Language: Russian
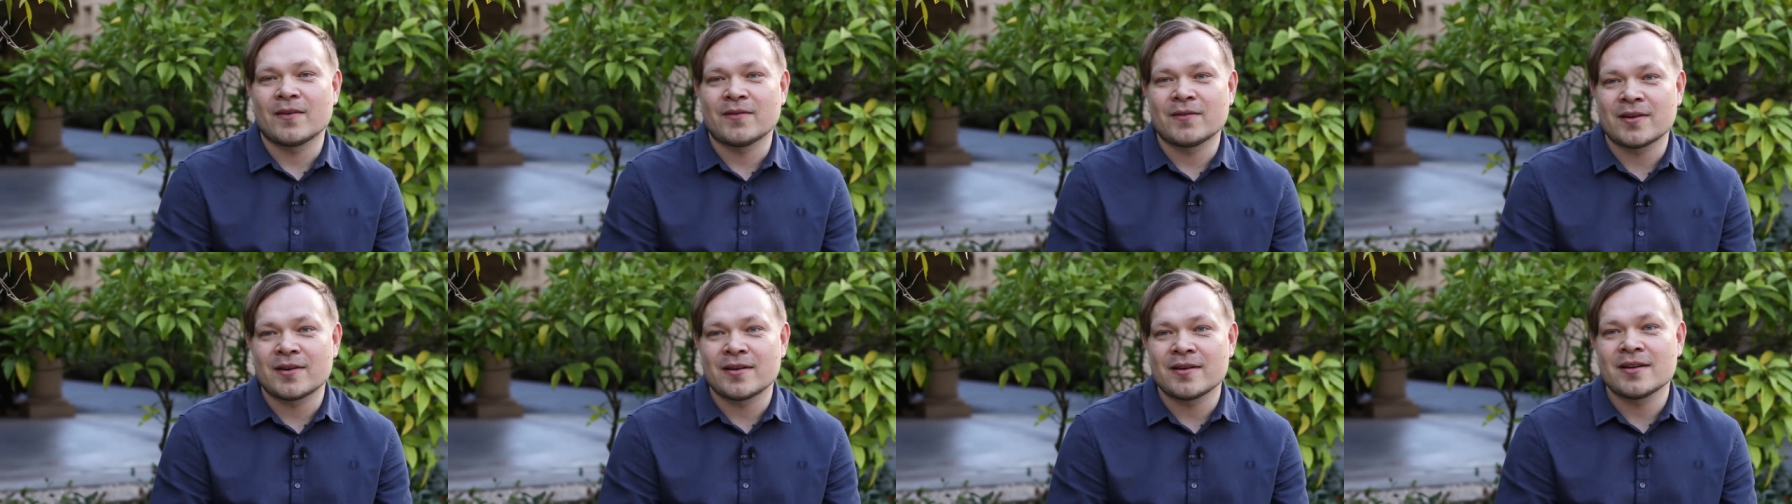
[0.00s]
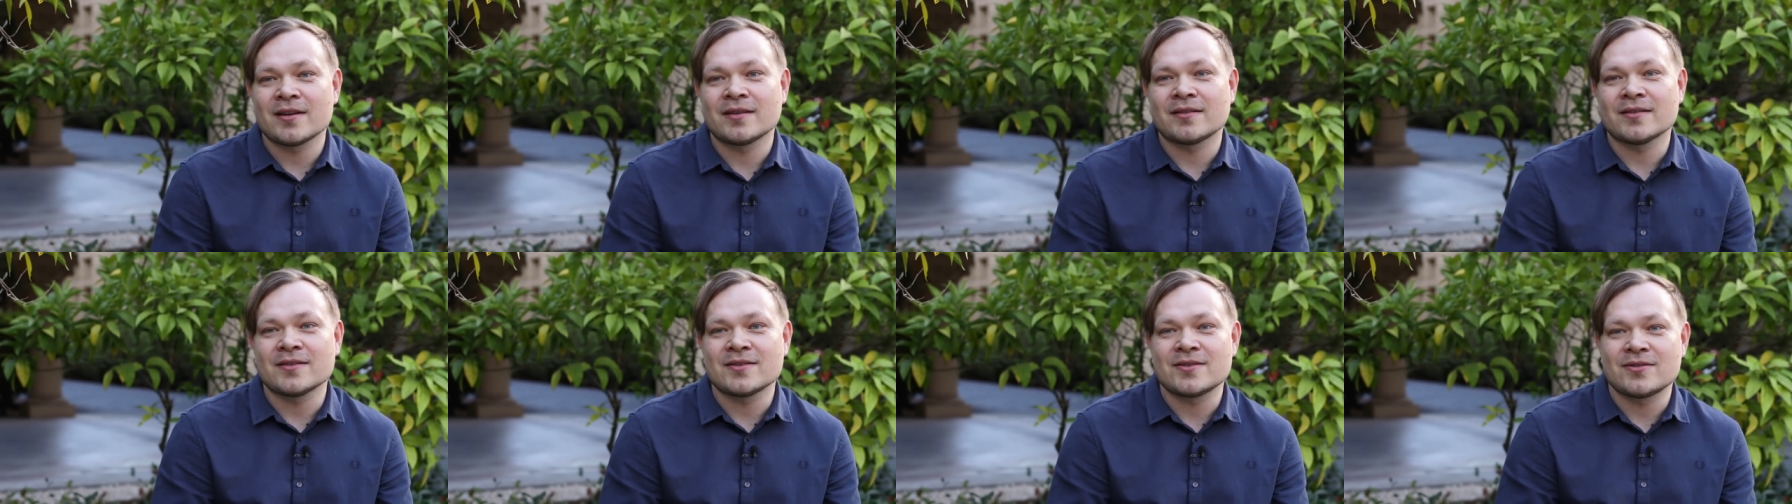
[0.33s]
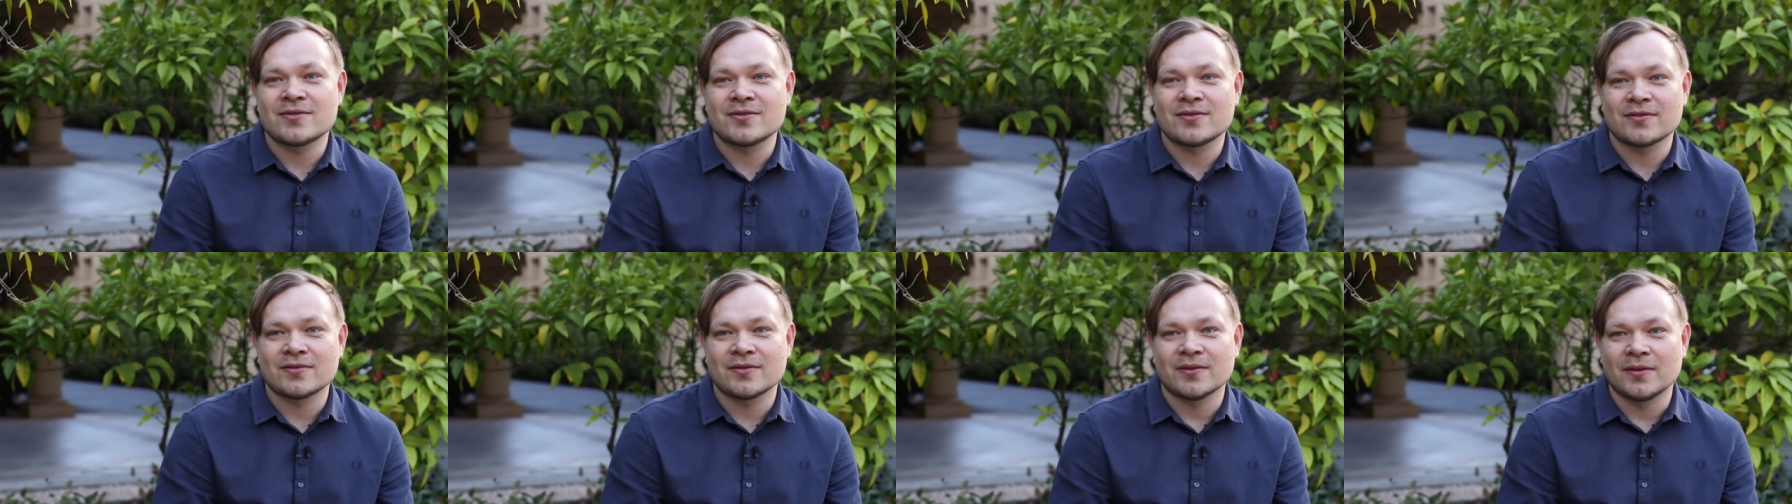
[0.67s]

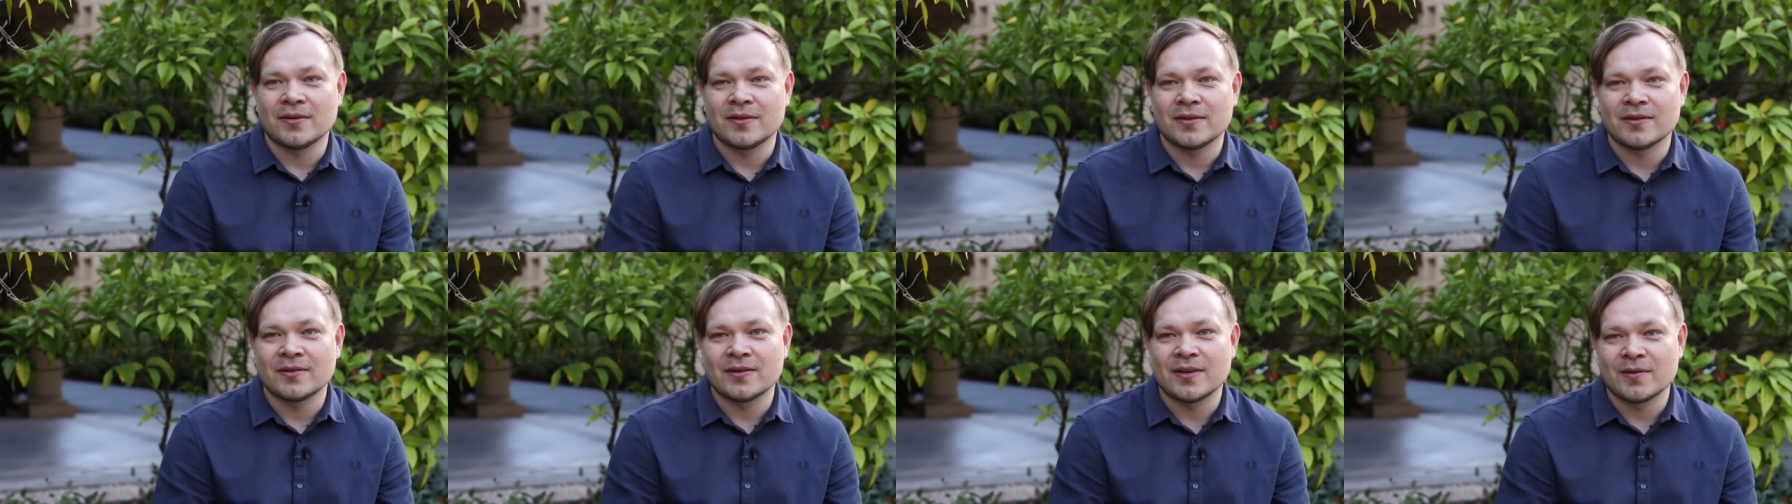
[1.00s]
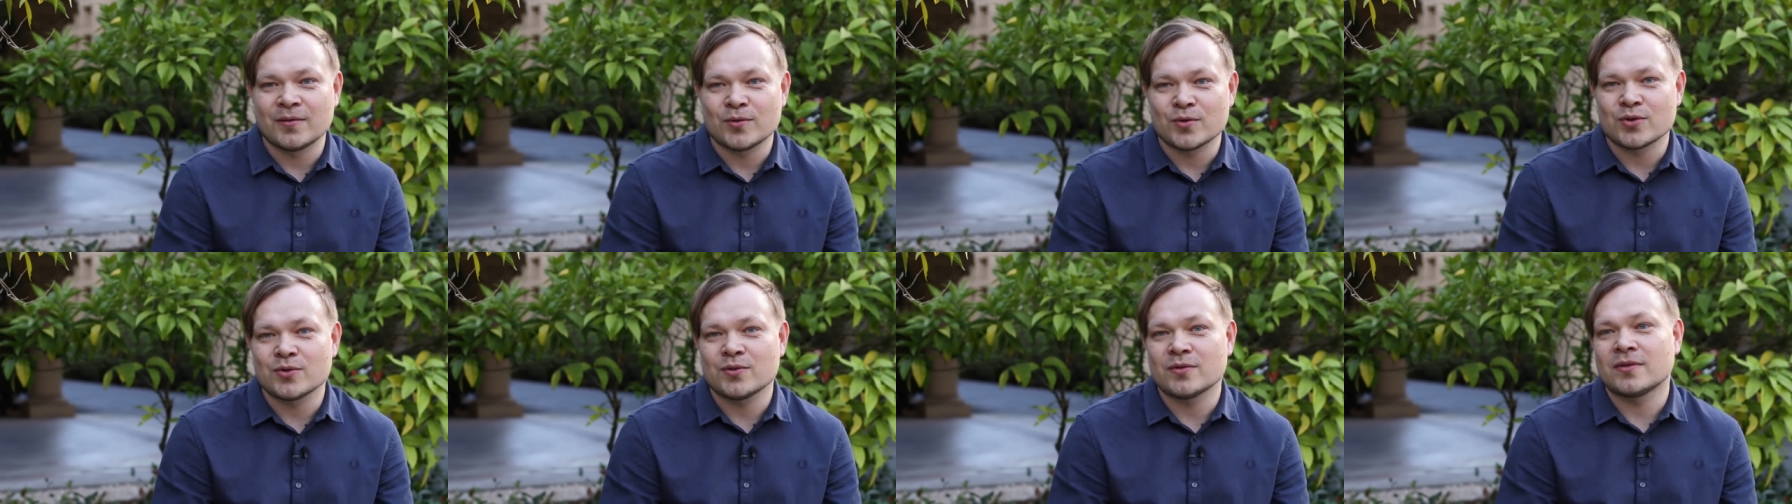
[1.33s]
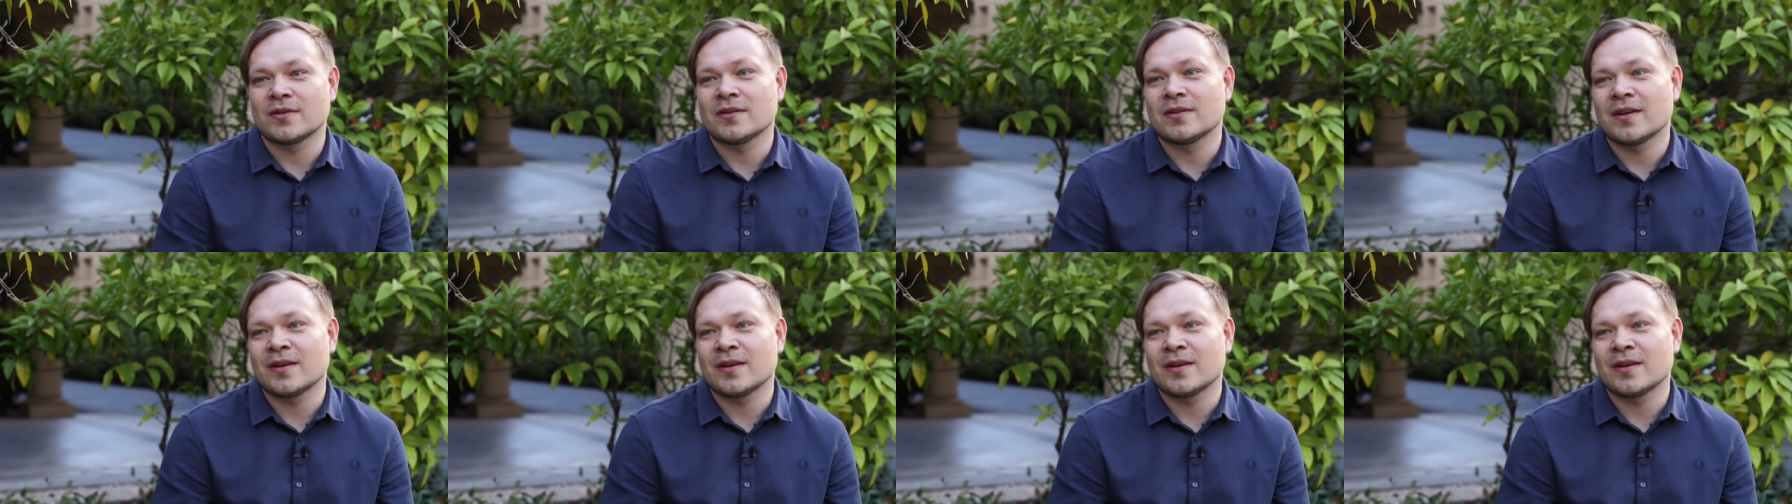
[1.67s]
вероятность а, того, что ты